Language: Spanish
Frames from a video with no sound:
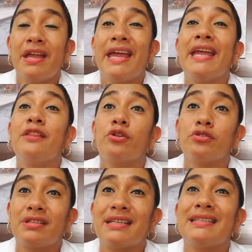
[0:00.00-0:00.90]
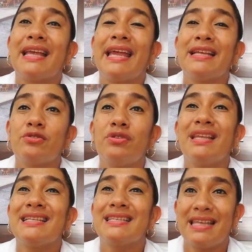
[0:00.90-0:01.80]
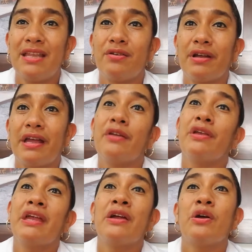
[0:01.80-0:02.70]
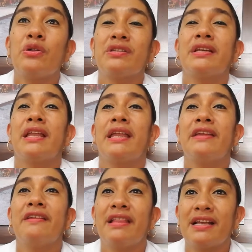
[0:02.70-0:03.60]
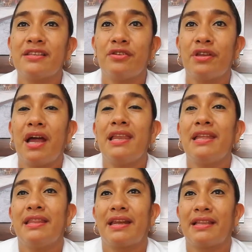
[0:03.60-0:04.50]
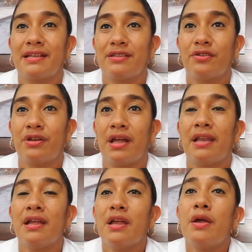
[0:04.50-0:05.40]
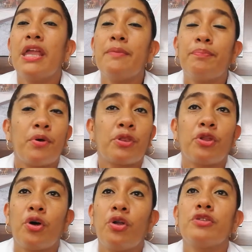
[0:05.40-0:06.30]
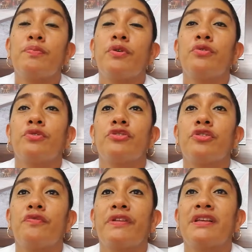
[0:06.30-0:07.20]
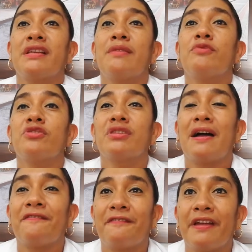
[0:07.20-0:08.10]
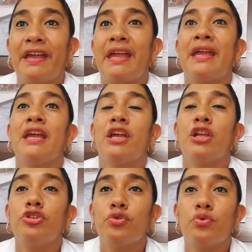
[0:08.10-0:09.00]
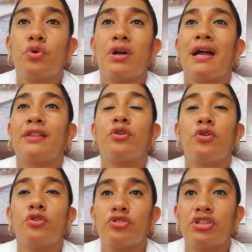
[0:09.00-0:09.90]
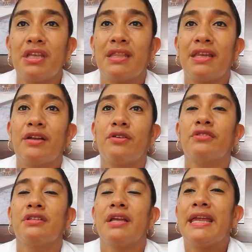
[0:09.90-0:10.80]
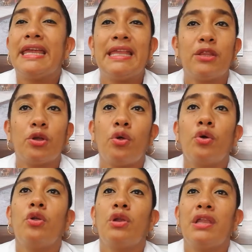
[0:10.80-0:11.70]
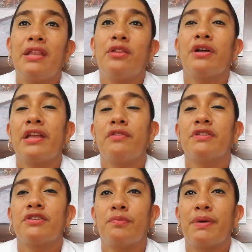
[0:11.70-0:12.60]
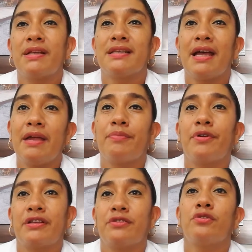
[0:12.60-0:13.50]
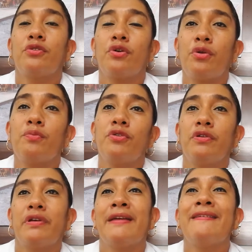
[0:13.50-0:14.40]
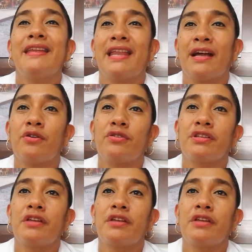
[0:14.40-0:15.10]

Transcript: entonces es un destino que lo deben conocer a nivel nacional e internacional y por todos los productos que ofrecemos, café, yuca, todos los cítricos y todo lo lindo que es nuestro paisaje, por eso todo el mundo debe venir a conocer